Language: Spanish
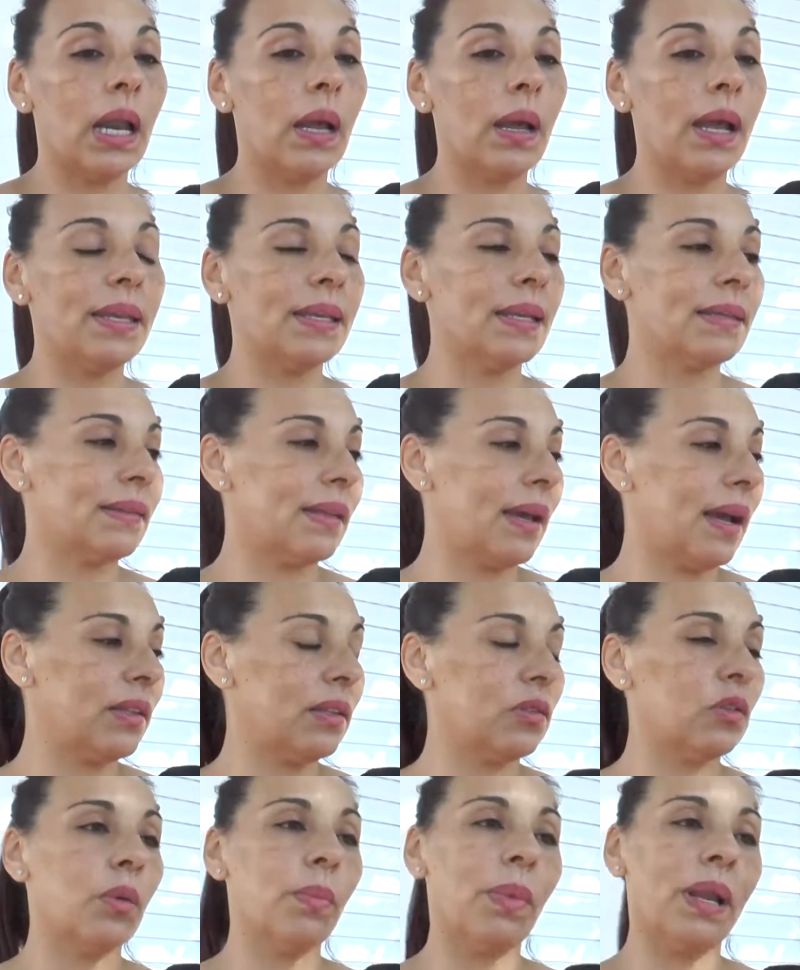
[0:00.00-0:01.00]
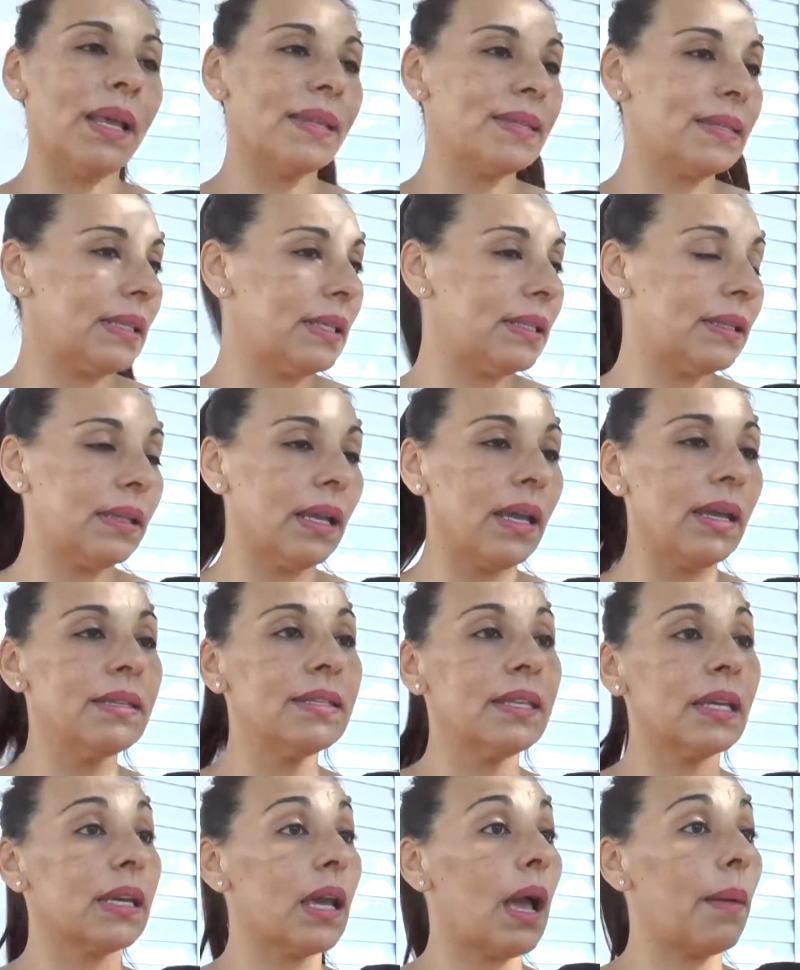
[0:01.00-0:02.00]
ella está, toma la
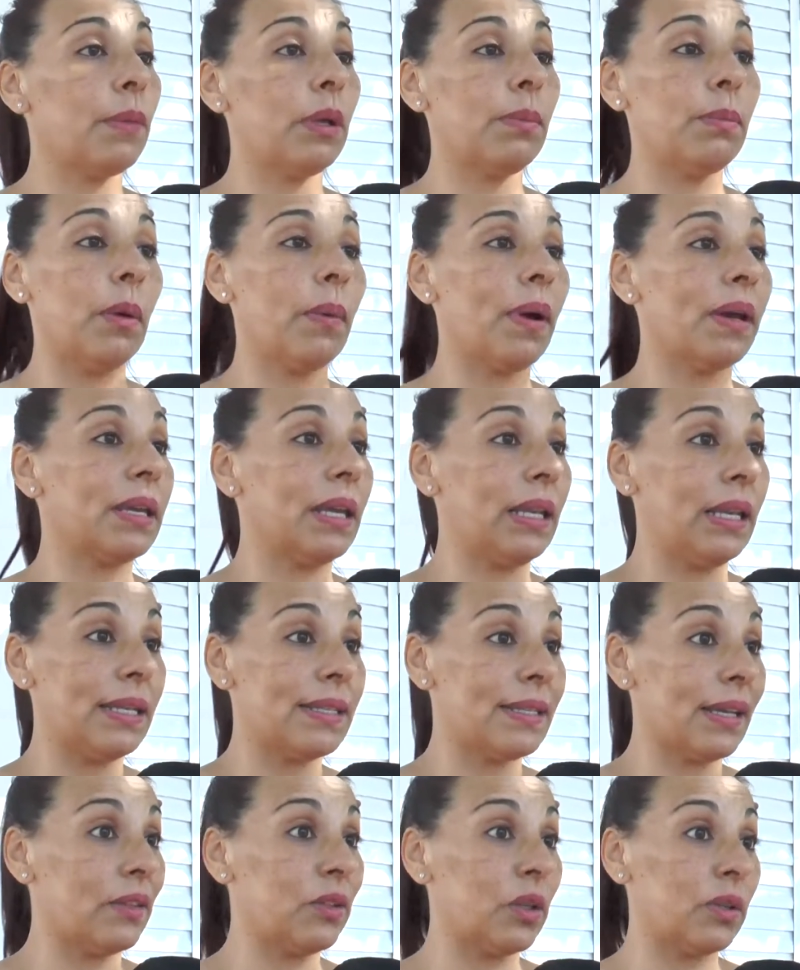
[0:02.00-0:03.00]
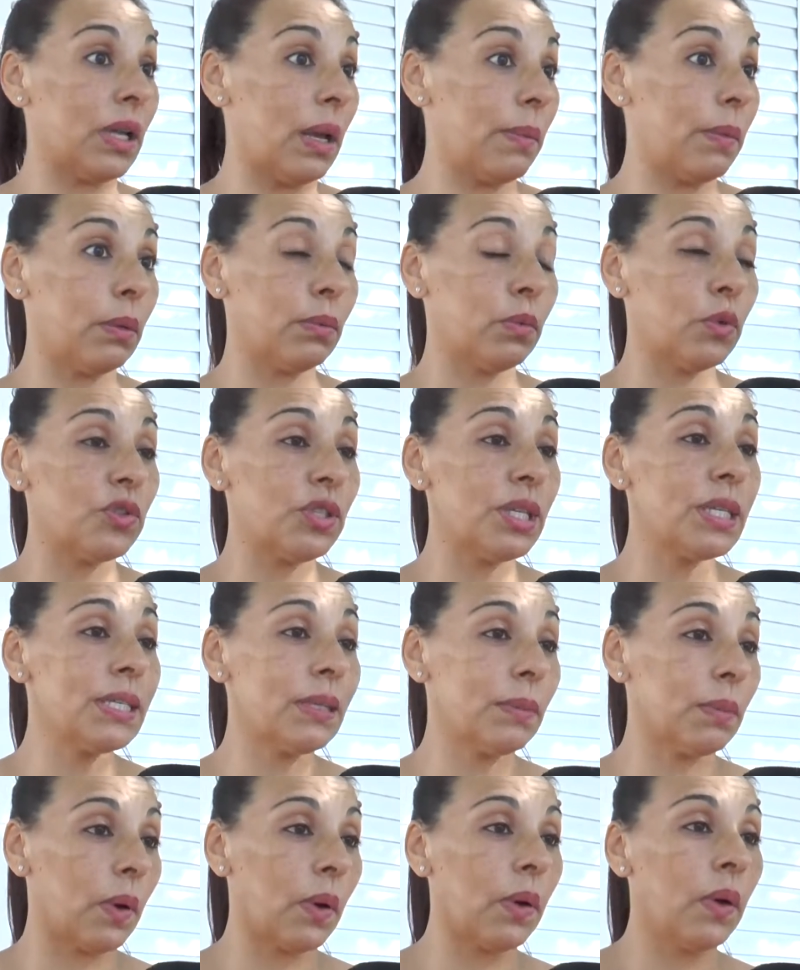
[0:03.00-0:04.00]
asistencia, que a mí me va agilizando también
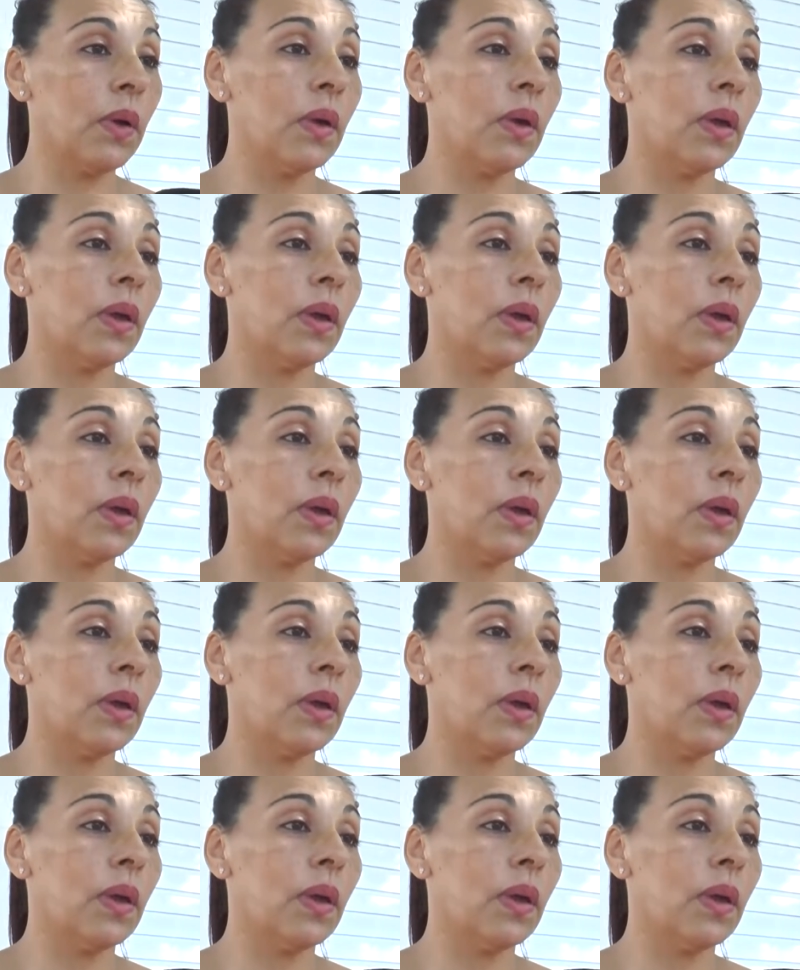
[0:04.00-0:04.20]
muchísimo